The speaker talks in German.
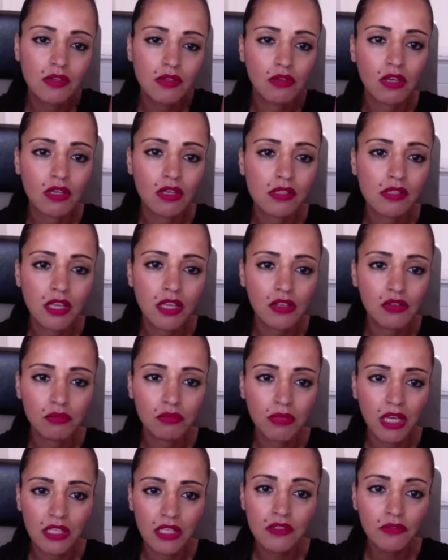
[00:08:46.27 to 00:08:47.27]
sondern es geht
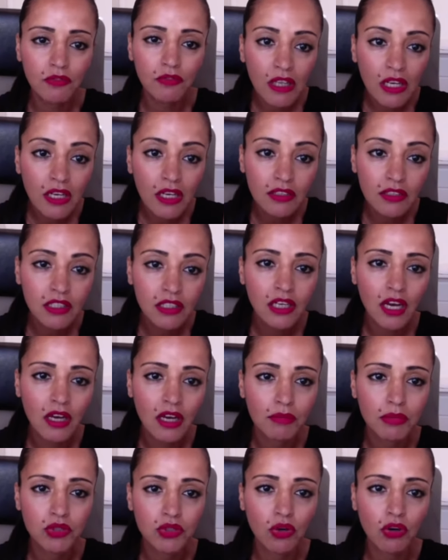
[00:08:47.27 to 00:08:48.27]
um ganz viele, die da
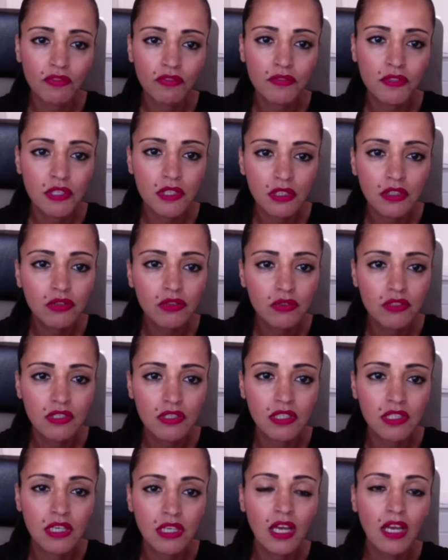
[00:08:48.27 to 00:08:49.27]
betroffen sind und
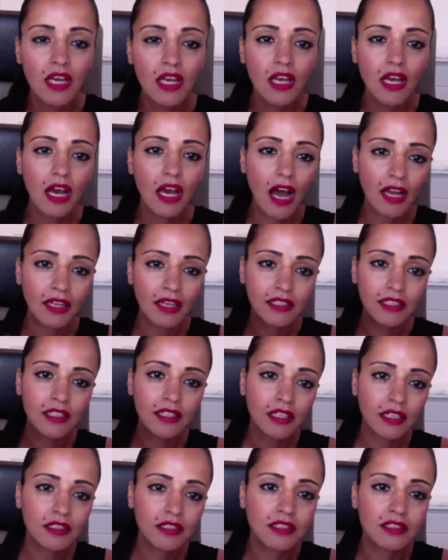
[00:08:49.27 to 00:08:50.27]
sich an die
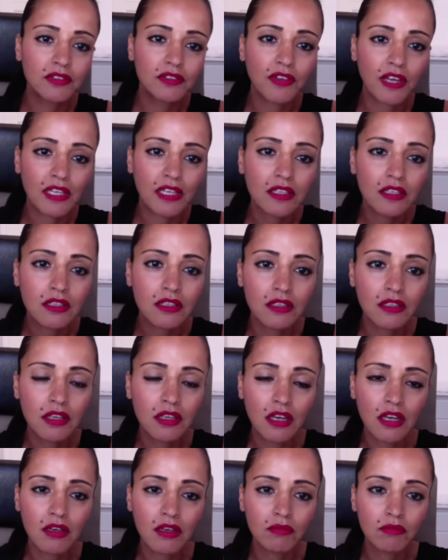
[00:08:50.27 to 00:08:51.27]
Gerichte wenden,
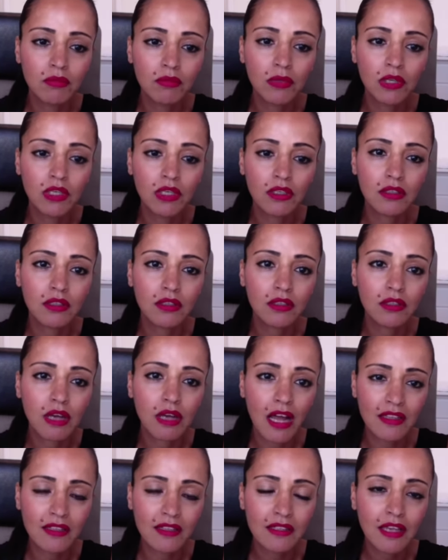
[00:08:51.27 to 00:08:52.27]
ähm, äh,
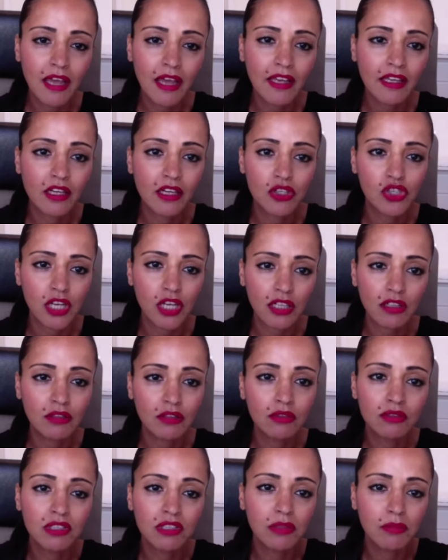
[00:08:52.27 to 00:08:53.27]
Anzeigen
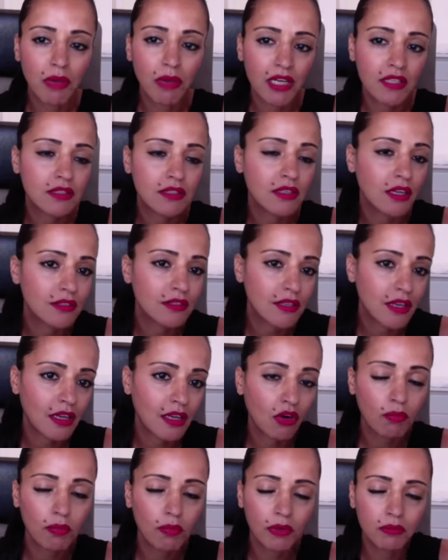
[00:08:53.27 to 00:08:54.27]
erstatten und die meisten Anzeigen
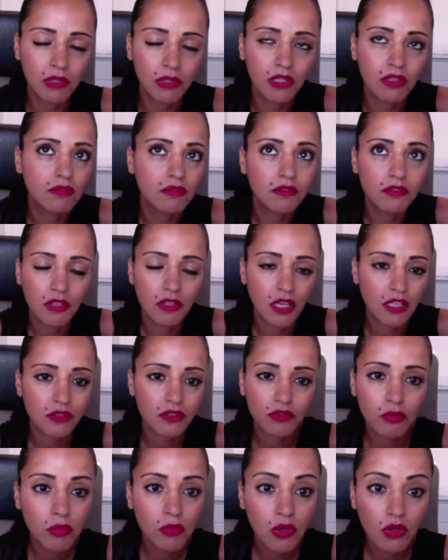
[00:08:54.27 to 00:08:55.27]
auch bei mir vielleicht
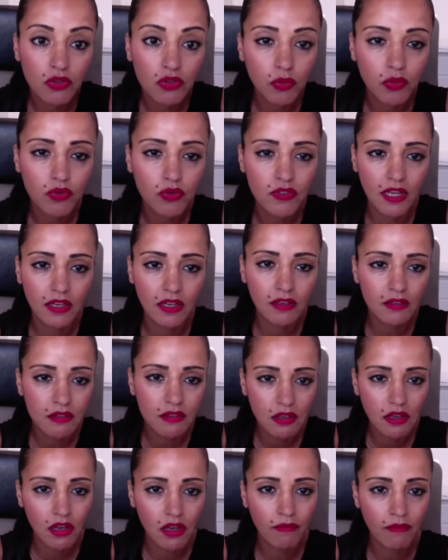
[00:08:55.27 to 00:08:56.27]
95 Prozent
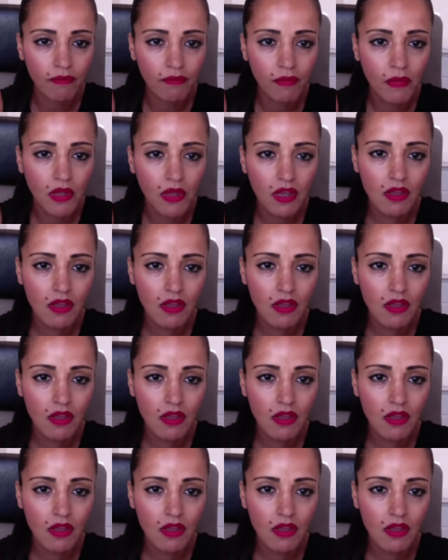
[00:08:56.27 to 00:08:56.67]
ähm,